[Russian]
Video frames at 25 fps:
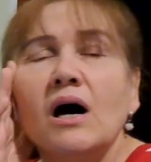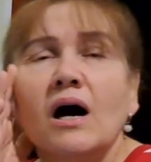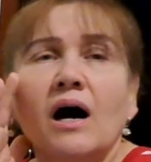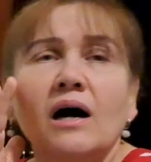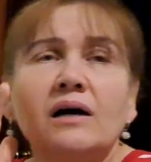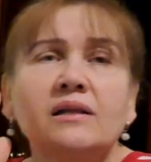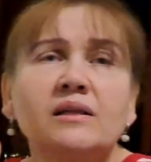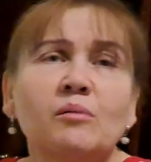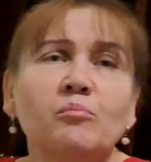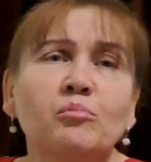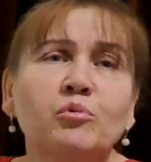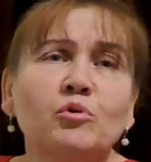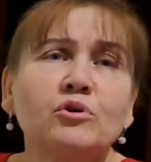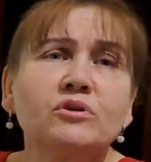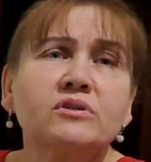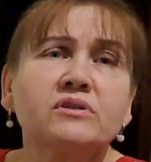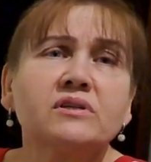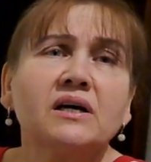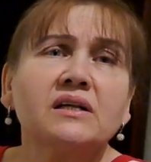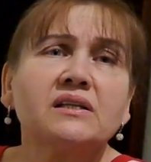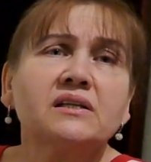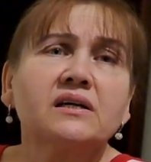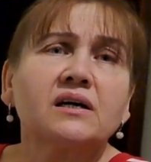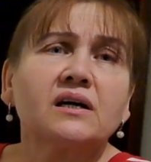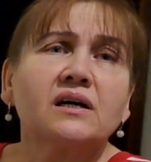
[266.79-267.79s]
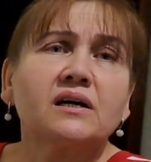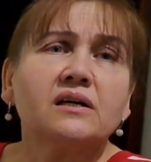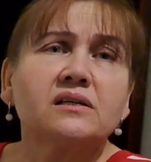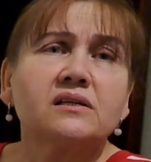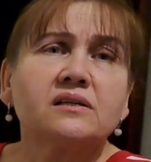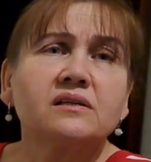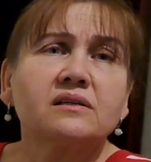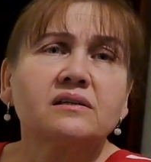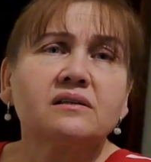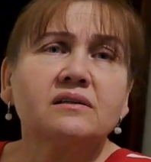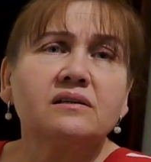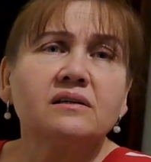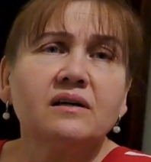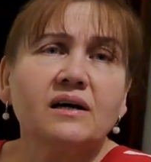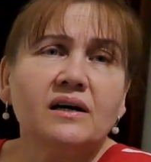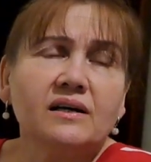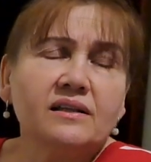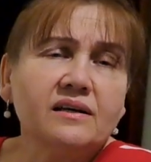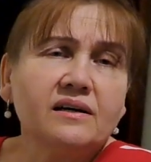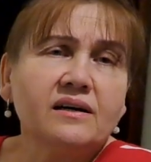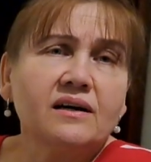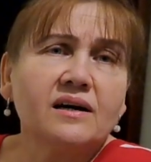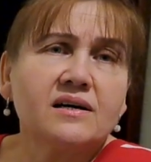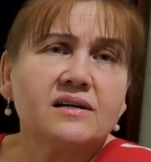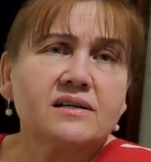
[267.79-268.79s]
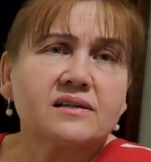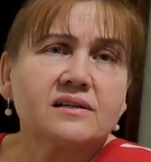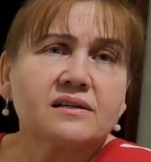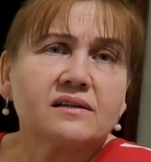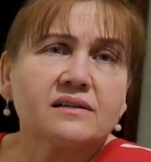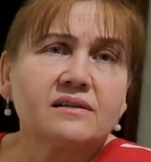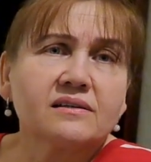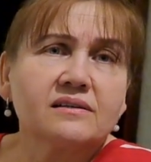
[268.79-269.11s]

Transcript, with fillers: А там просто отдыхаешь. Отдыхаешь.